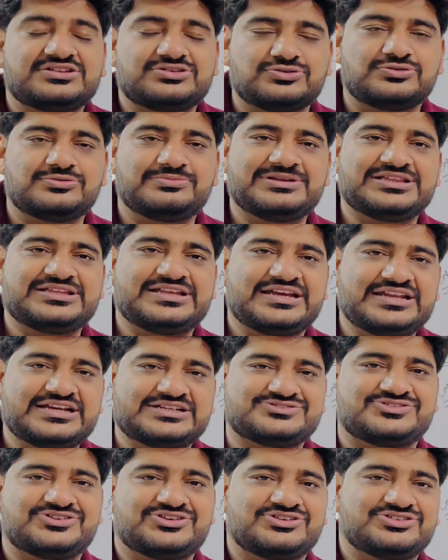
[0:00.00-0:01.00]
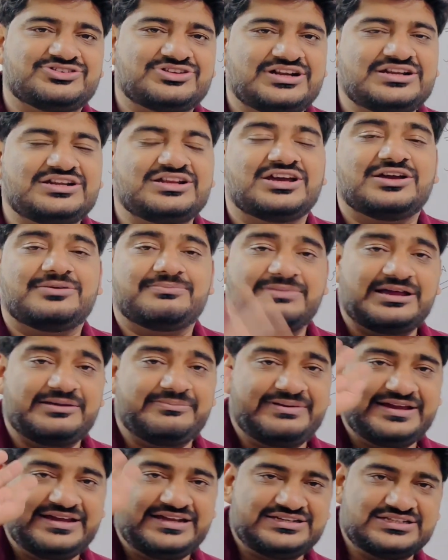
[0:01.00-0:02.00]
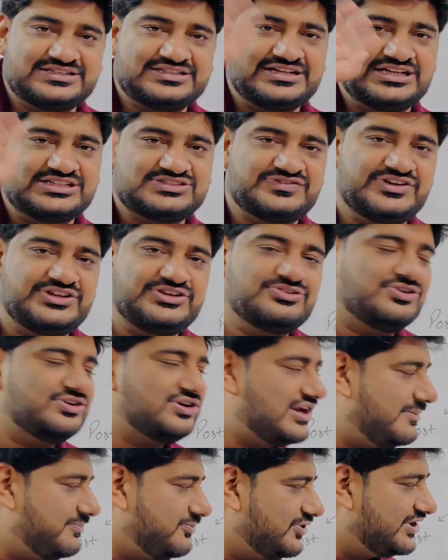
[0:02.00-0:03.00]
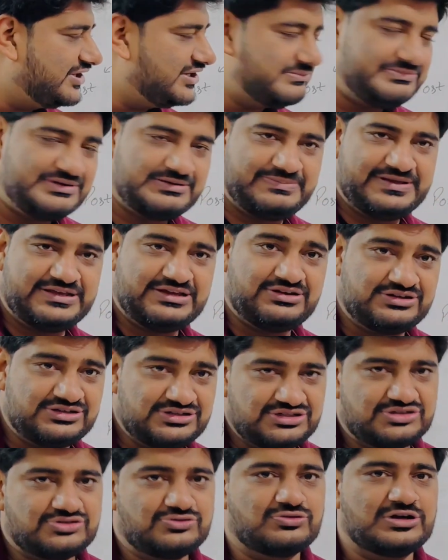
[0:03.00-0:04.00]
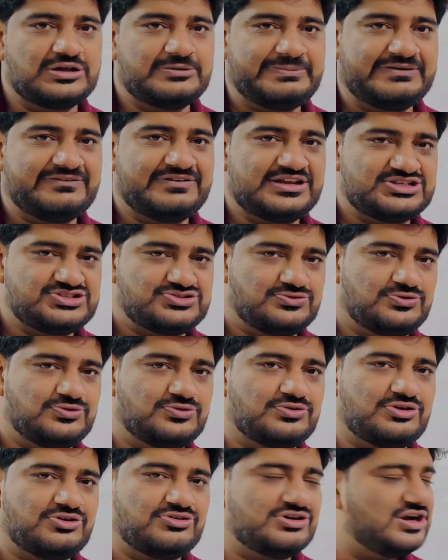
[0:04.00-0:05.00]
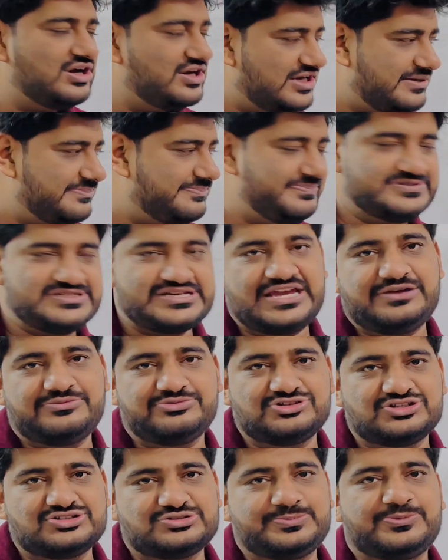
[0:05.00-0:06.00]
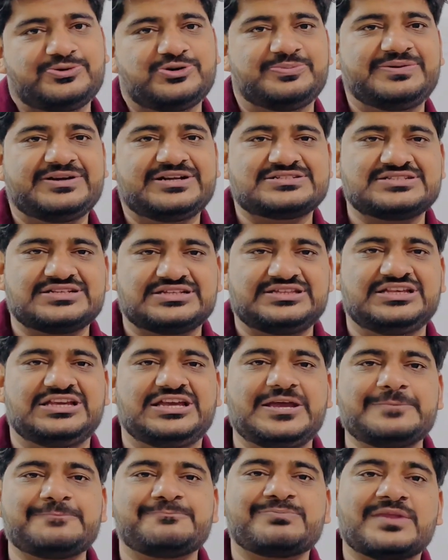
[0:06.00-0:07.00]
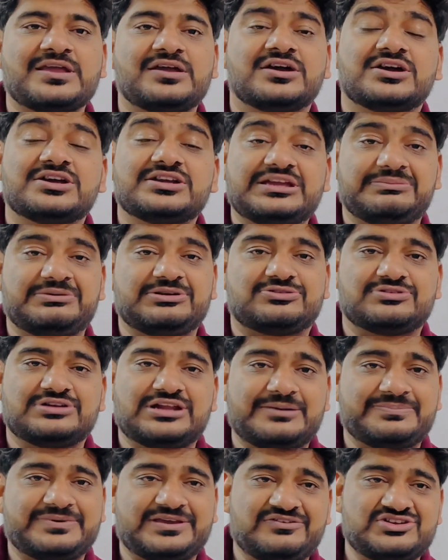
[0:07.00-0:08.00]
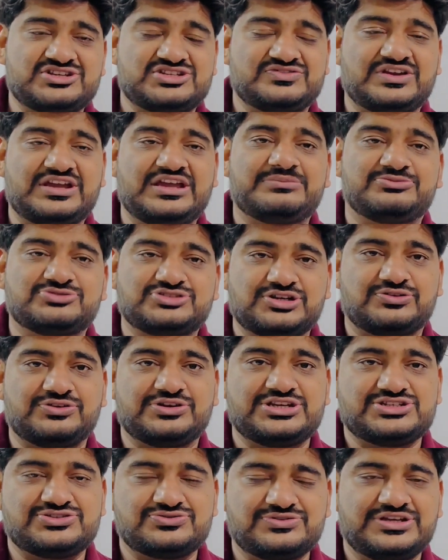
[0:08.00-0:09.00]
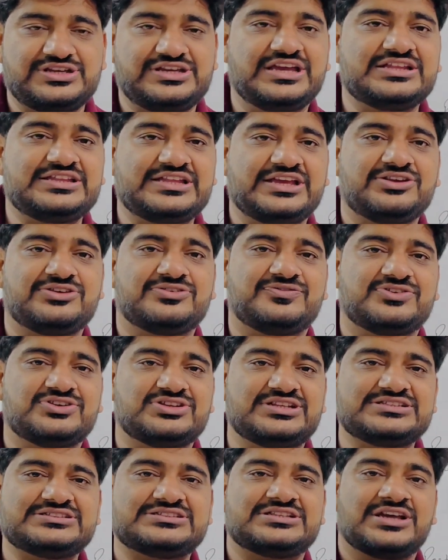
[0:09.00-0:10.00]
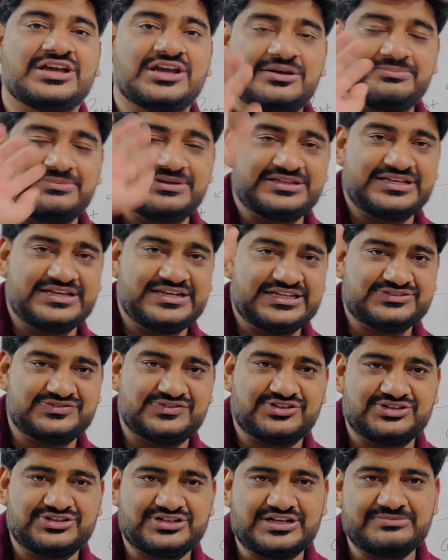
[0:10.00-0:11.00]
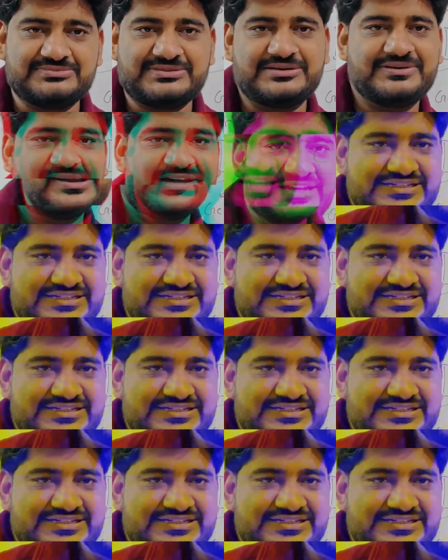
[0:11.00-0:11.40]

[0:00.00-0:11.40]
तो मिलते हैं नेक्स्ट वीडियो के दौरान बाय बाय टिल द नेक्स्ट वीडियो और आपको एक नंबर पे गूगल पे वाला शो हो रहा होगा अगर आप चाहे मुझे सपोर्ट भी कर सकते हैं ये बिल्कुल आपके विश्व है मुझे कोई इशू नहीं है थैंक यू फॉर दिस मिलते हैं नेक्स्ट वीडियो के दौरान बाय बाय